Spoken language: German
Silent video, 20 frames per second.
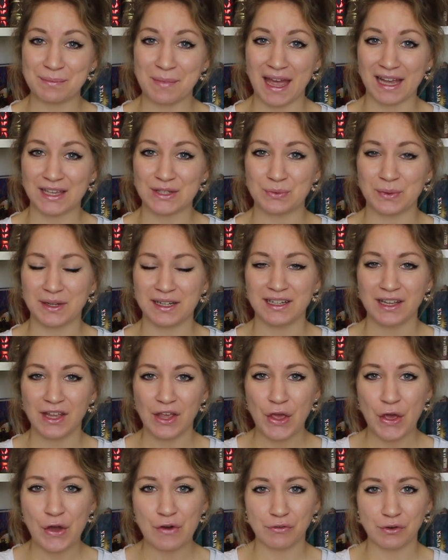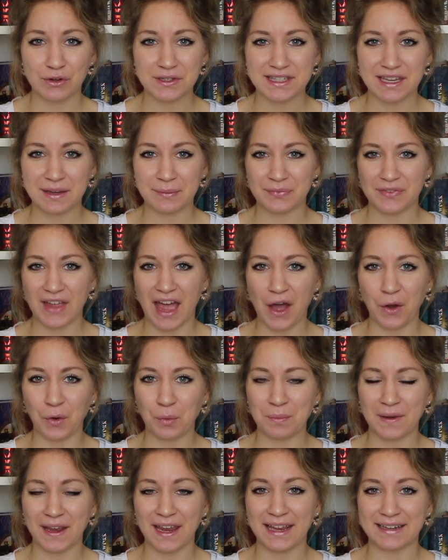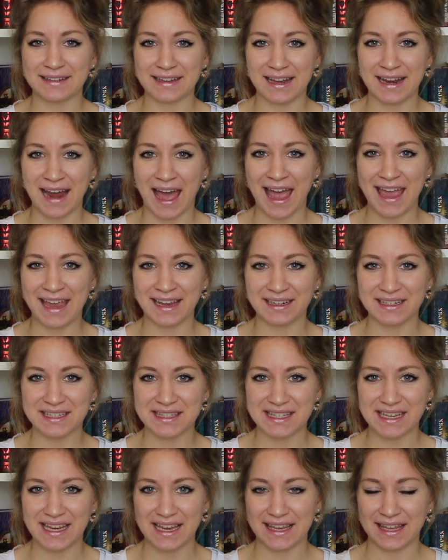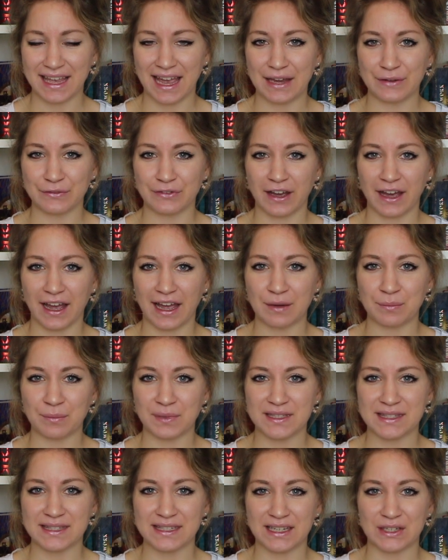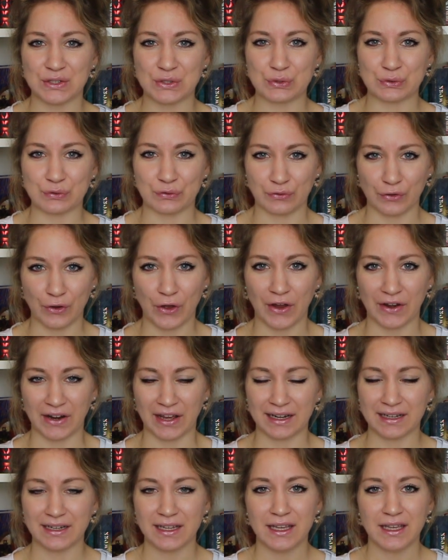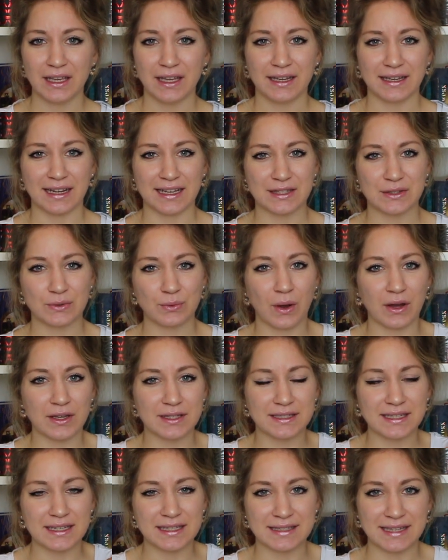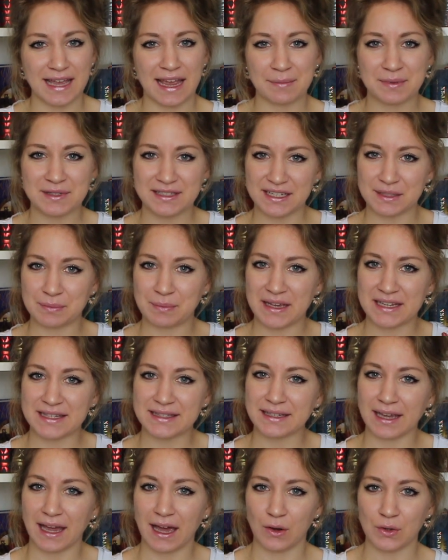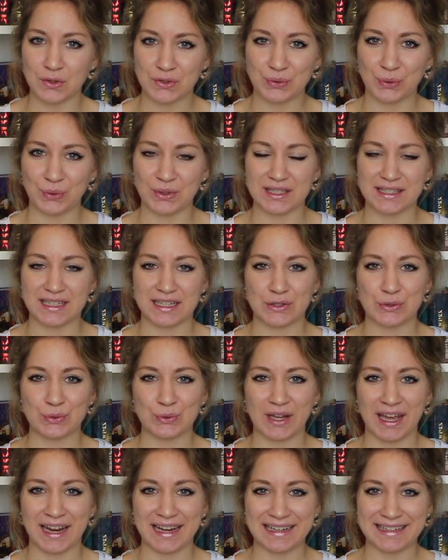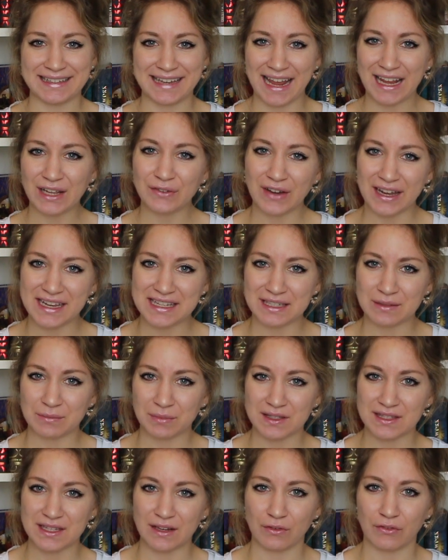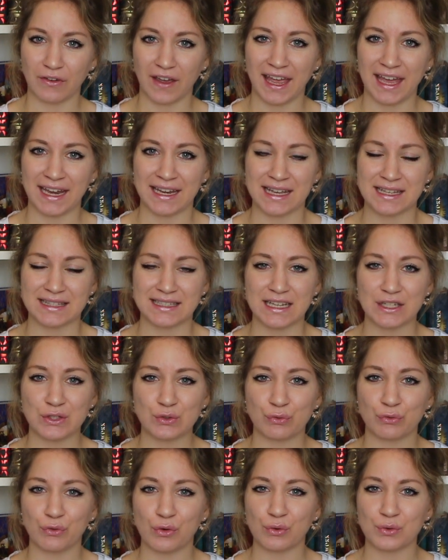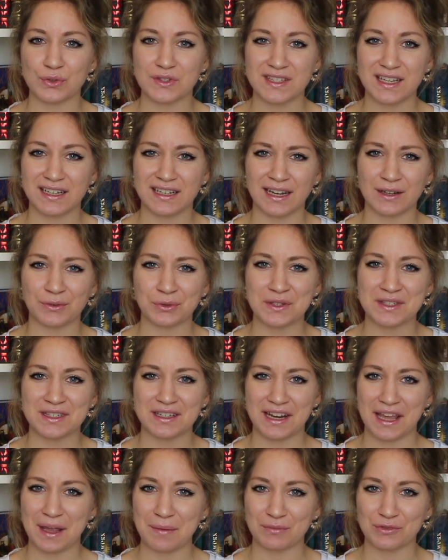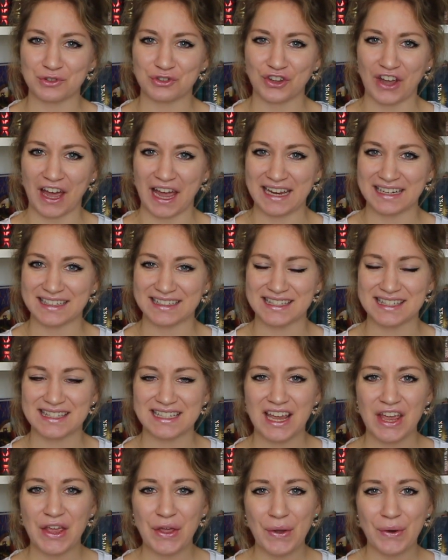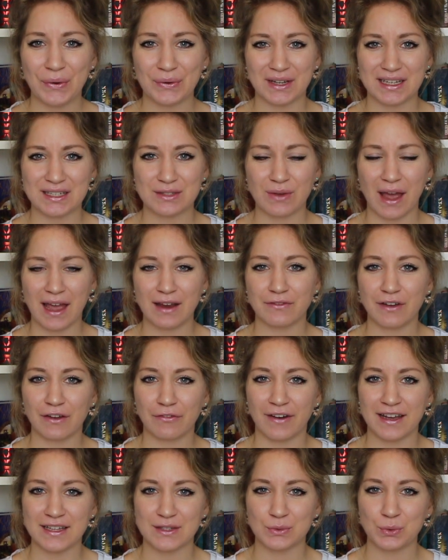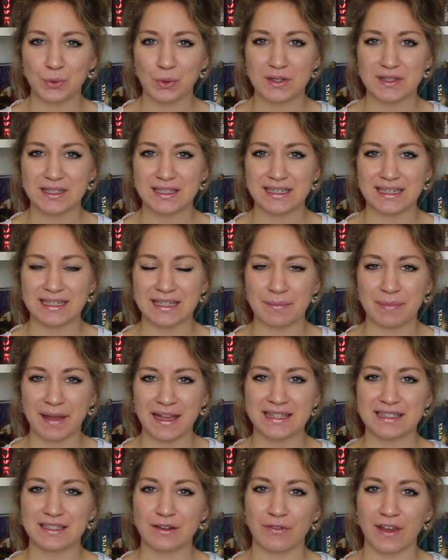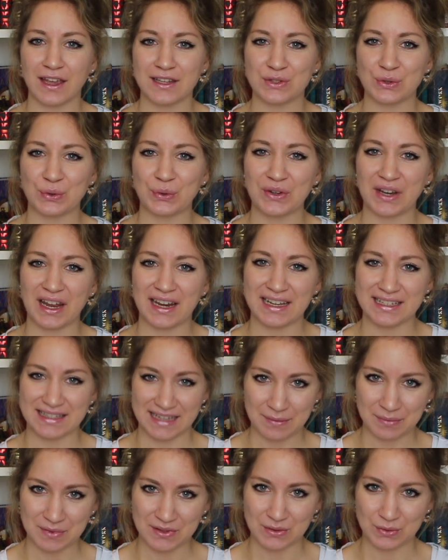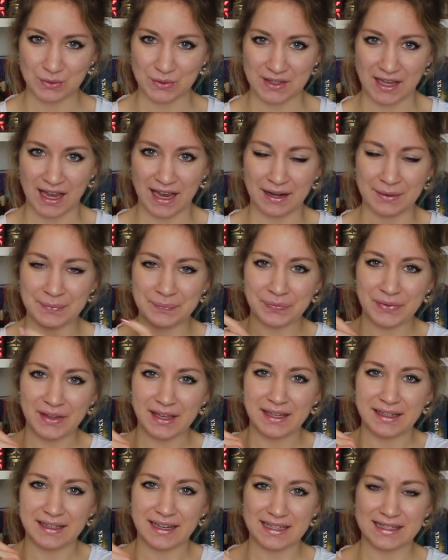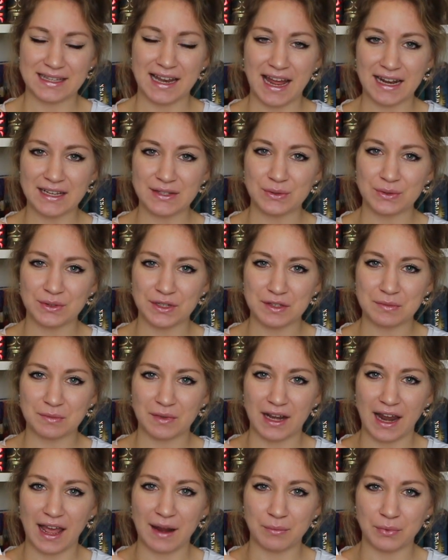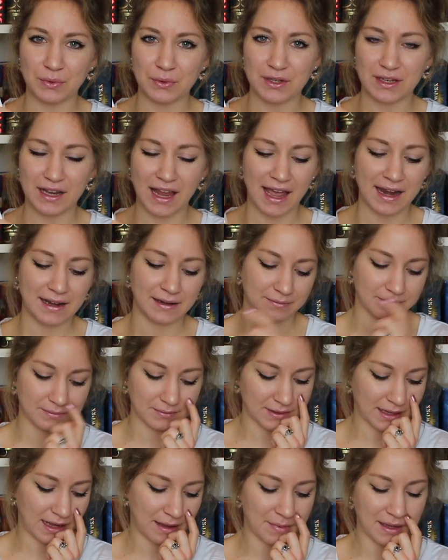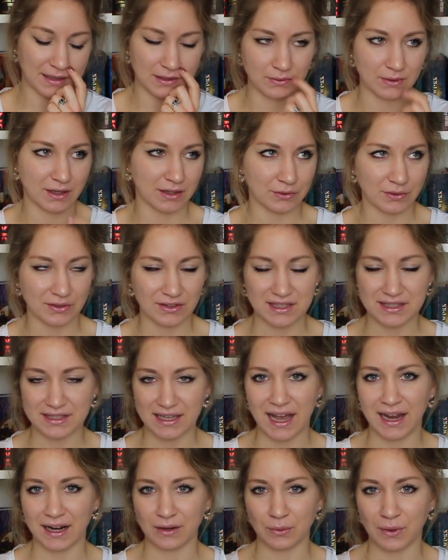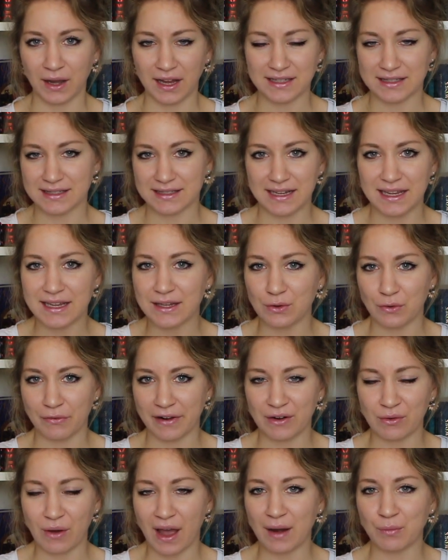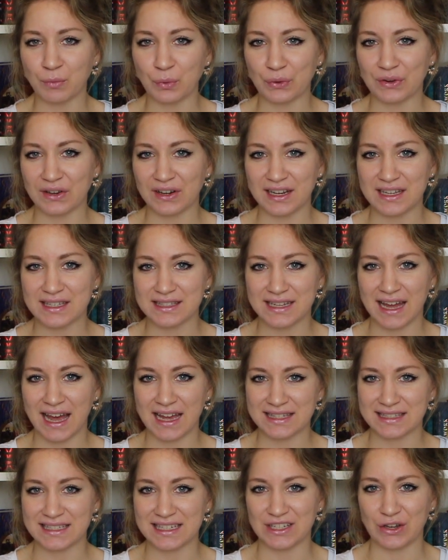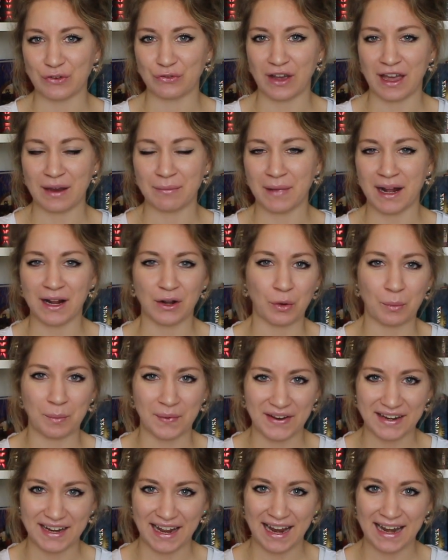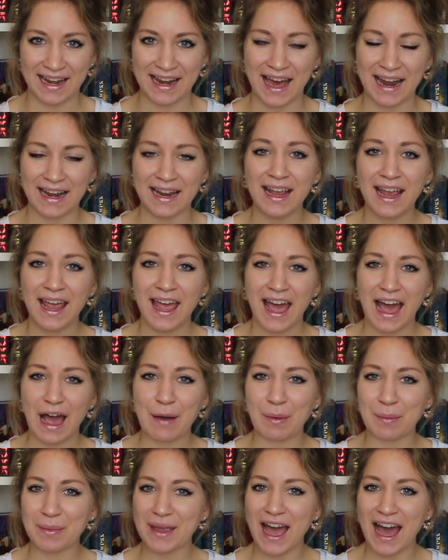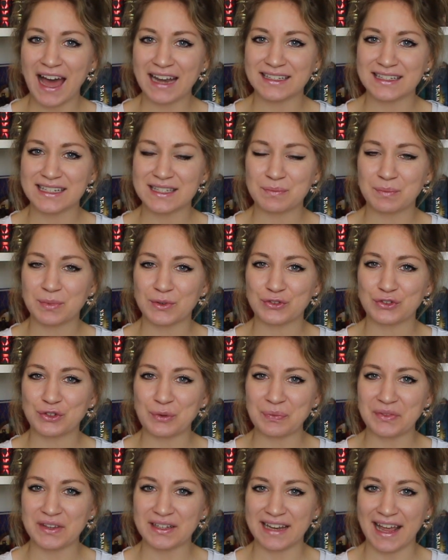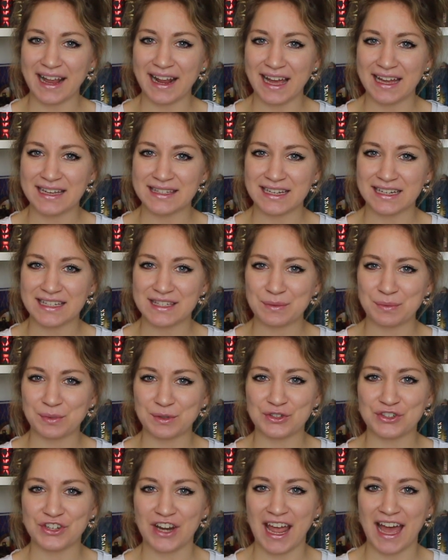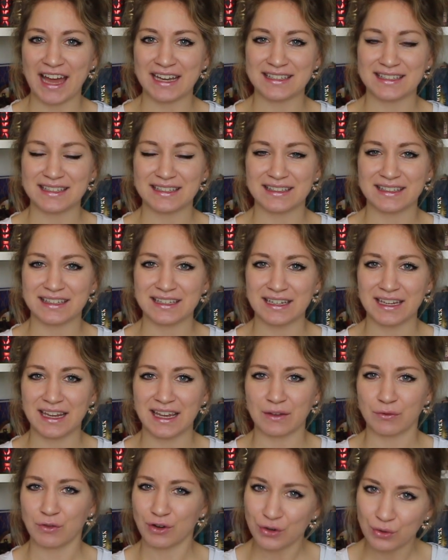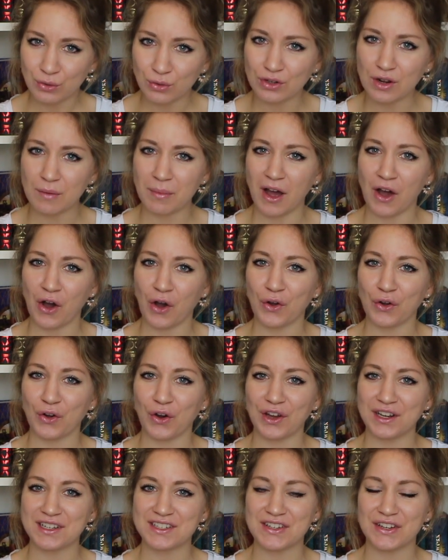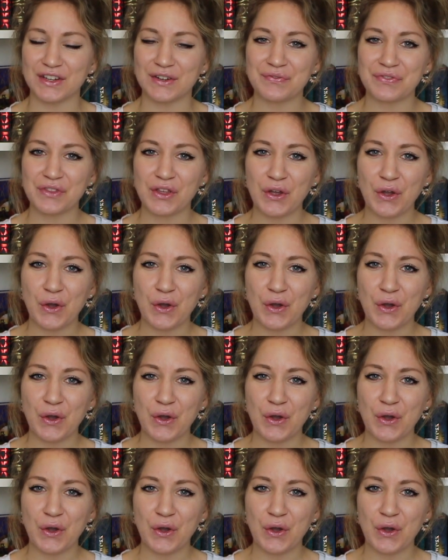Maxwell, wo es eben darum geht, dein eigenes Ich einfach ein bisschen zu fördern. Dass du aus dir selbst das Beste rausholst, dass du deine Denkweise ein bisschen veränderst, dass du fokussierter durchs Leben schreitest und dass du einfach versuchst, die beste Version deiner selbst zu sein. Das lernst du in diesem kleinen Büchlein kann man so natürlich nicht sagen. Du kannst nicht, nur weil du ein Buch gelesen hast, dich auf einmal komplett ändern. Aber mir hat es bestimmte Denkansätze beschert, die ich wirklich gut gebrauchen konnte.